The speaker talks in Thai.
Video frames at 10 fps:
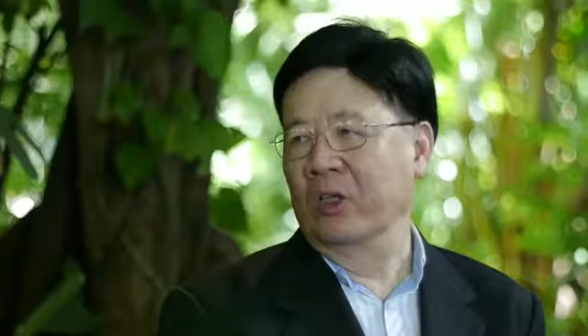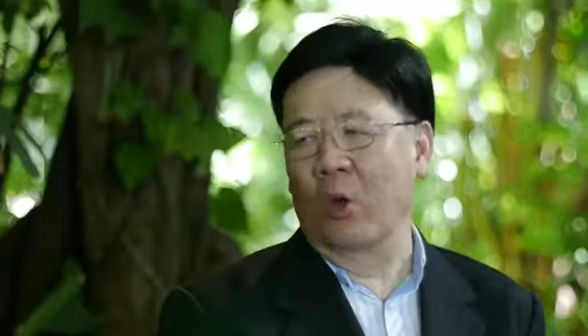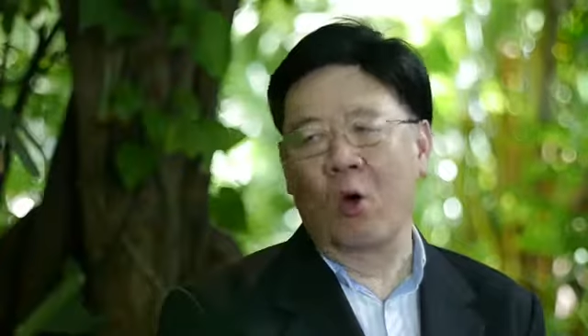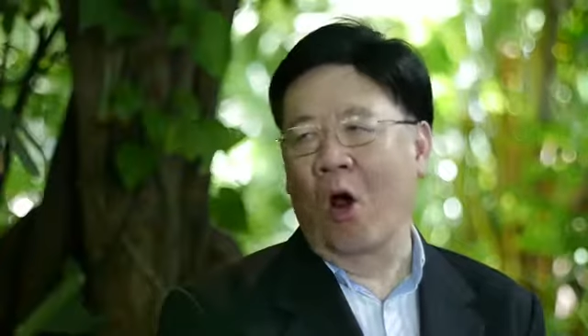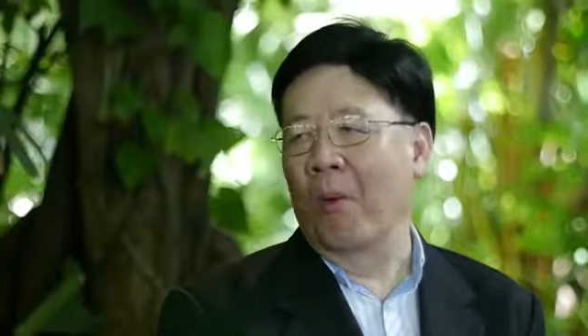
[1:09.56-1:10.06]

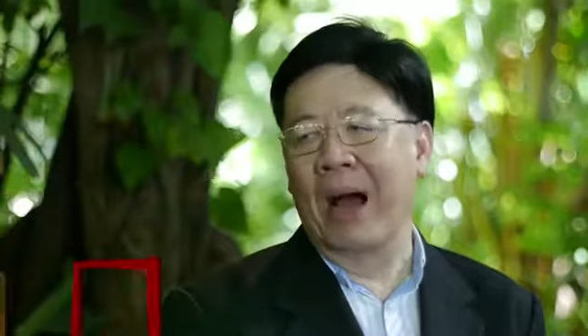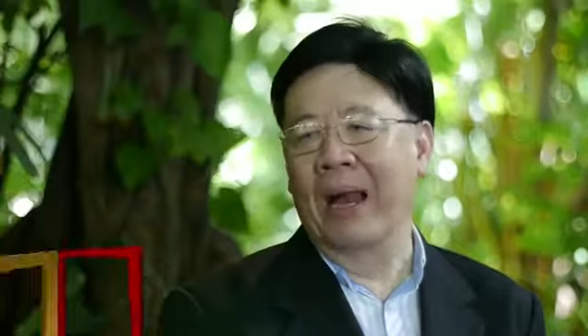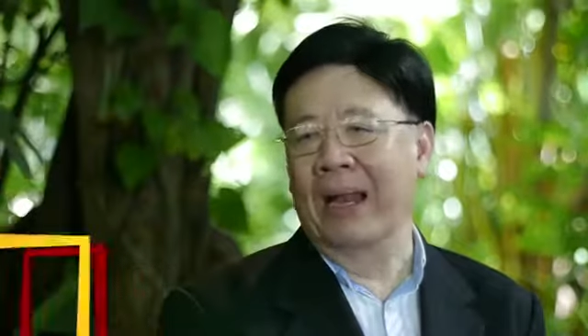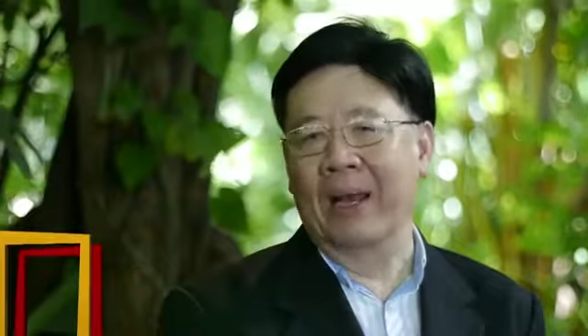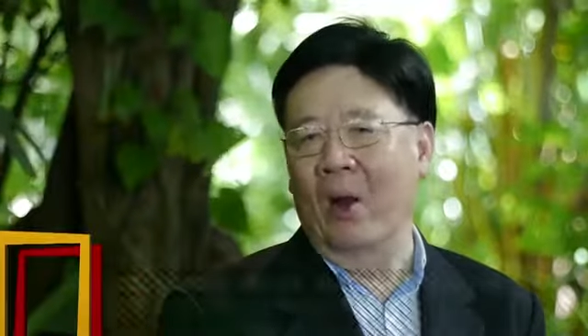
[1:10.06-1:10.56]
ยกกอง
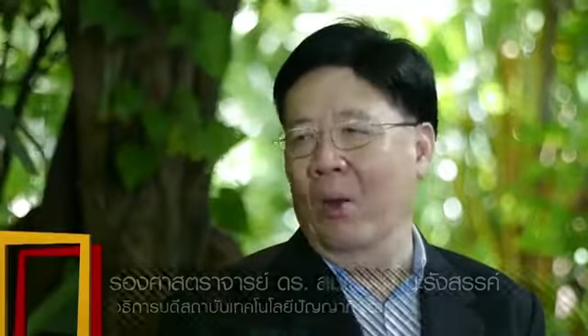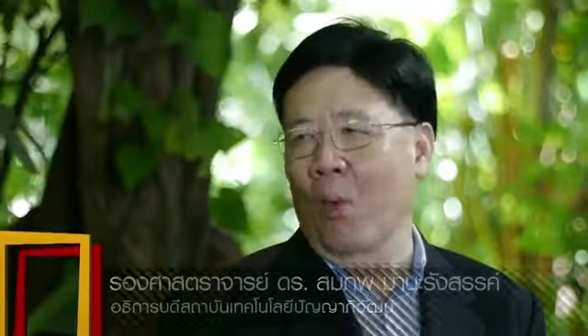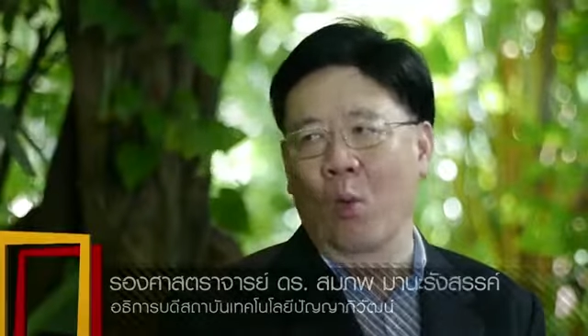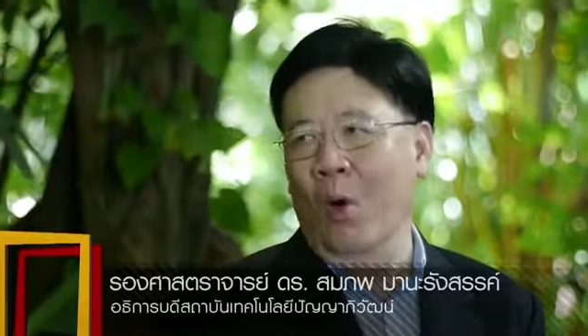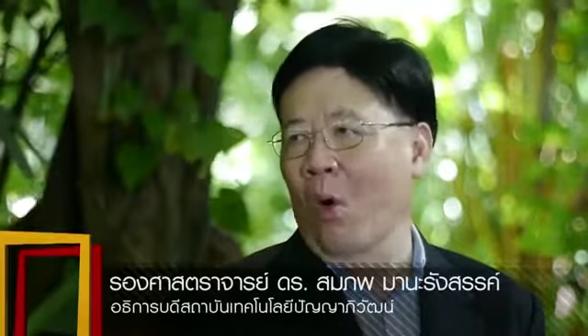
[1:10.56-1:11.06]
พาเลท
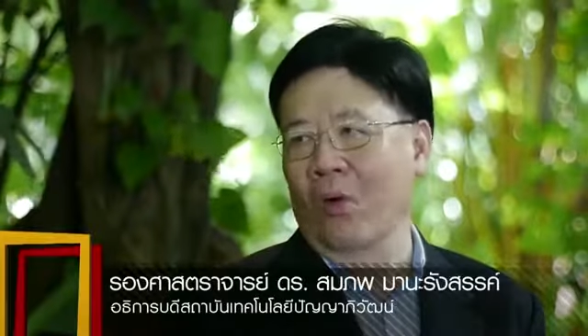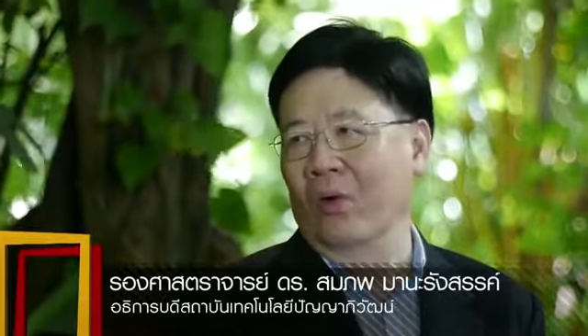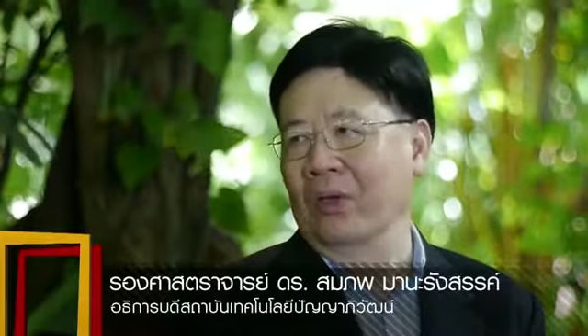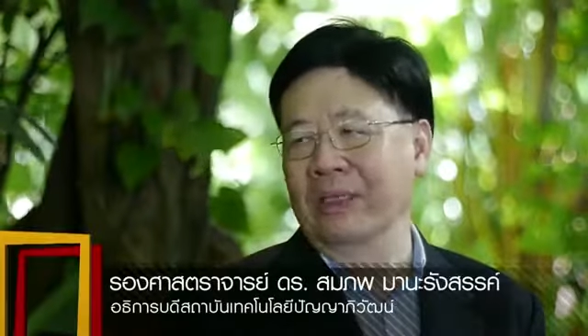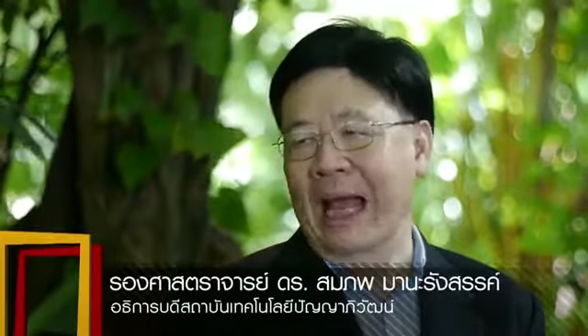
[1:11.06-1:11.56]
บุกโลก
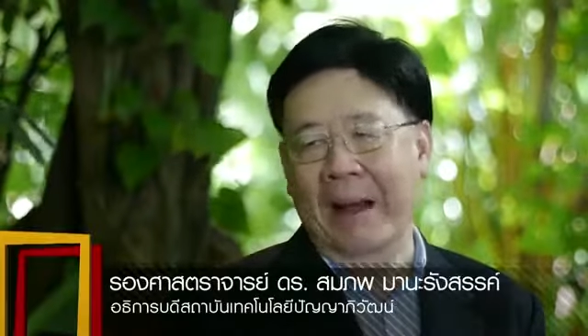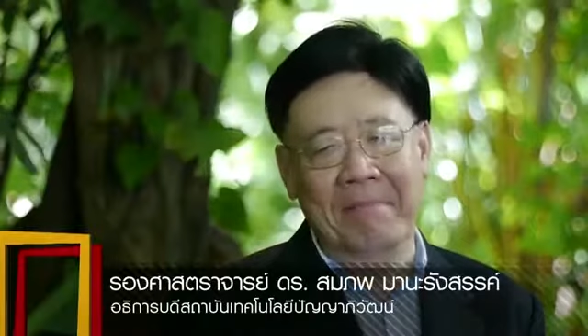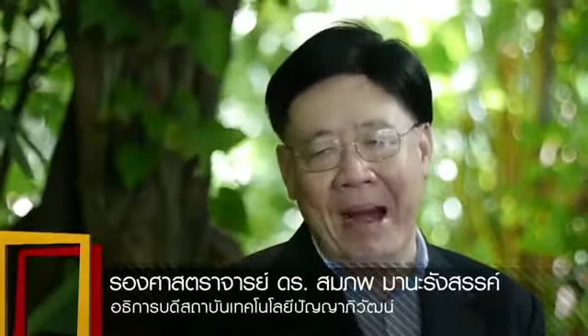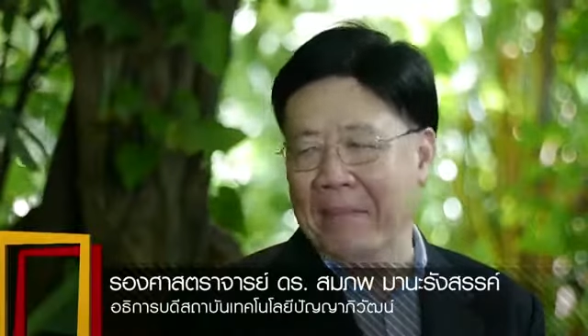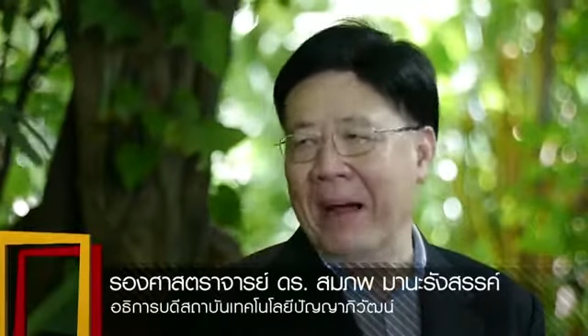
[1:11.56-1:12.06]
ออย่าง
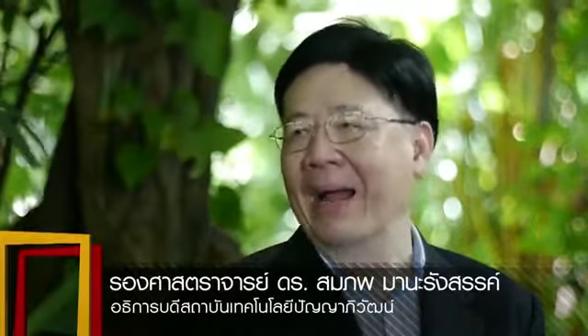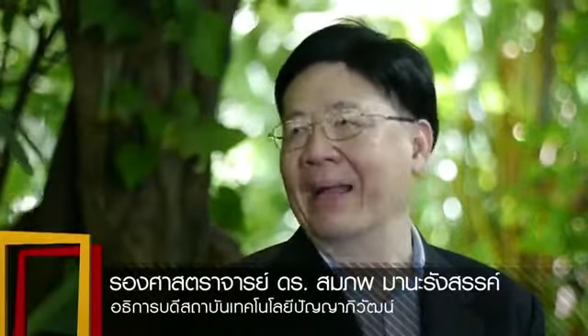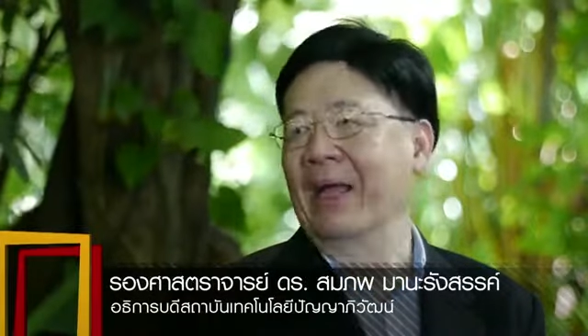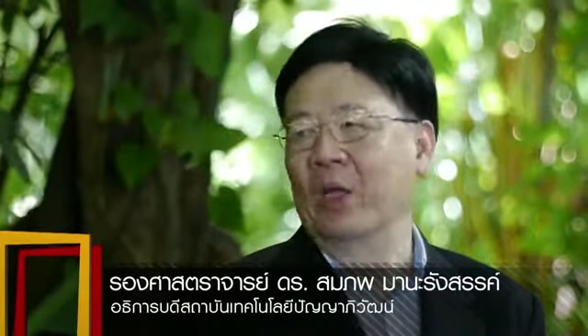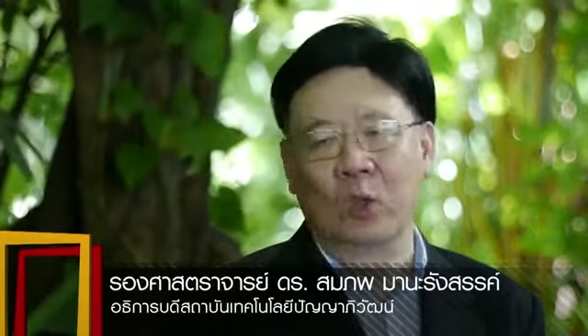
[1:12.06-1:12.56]
มากมาย
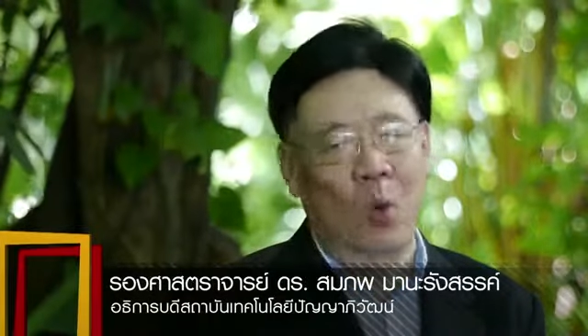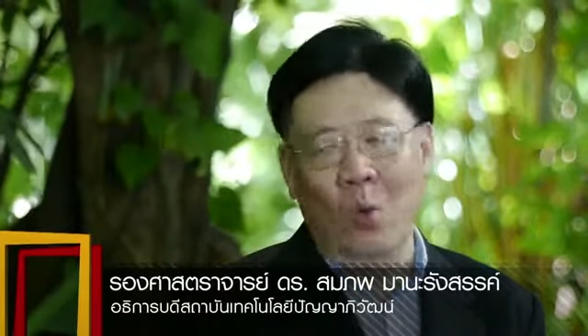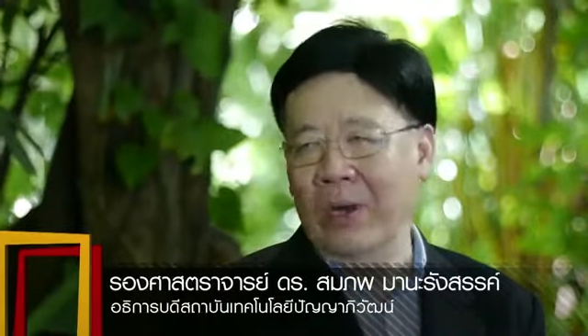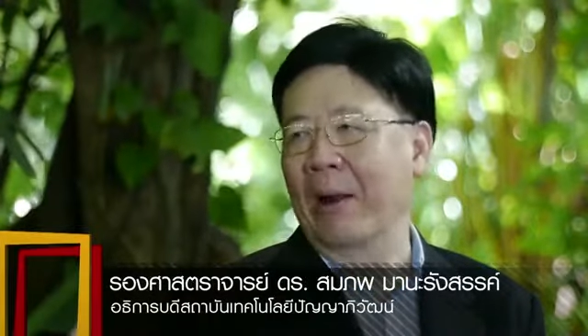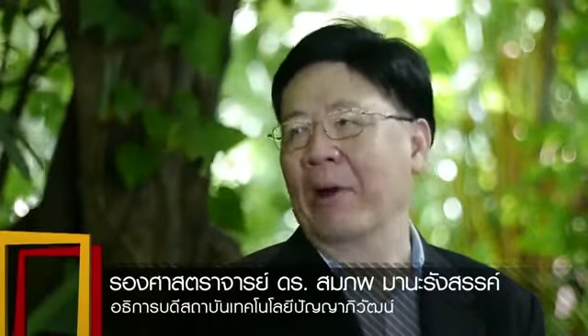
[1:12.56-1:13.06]
ไป
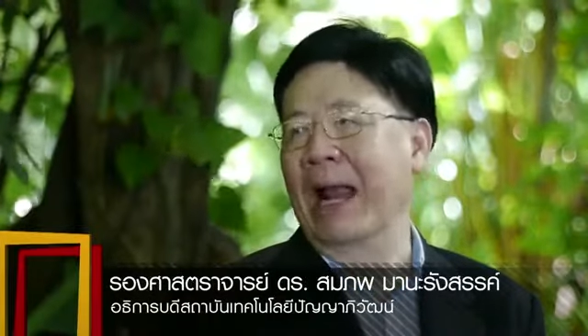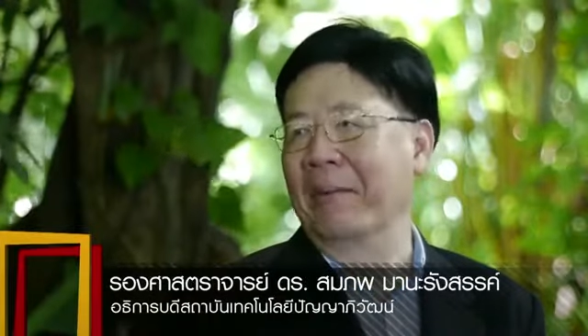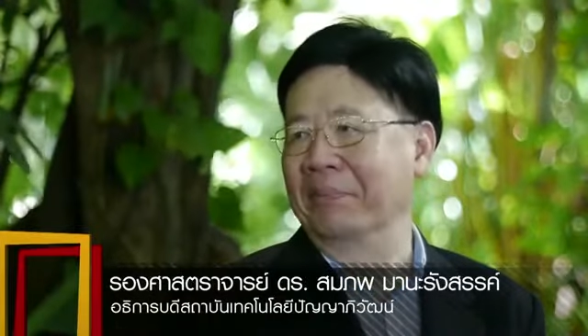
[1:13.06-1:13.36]
บุกแนวระนาบ